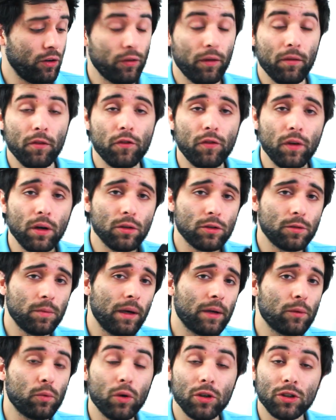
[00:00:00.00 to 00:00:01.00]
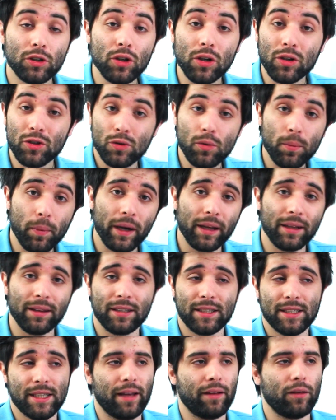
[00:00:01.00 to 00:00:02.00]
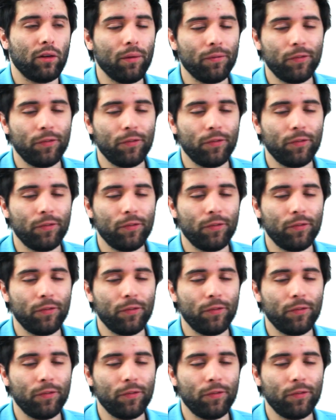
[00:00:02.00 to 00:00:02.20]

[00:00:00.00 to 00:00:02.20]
nós vamos ver um smartwatch super interessante.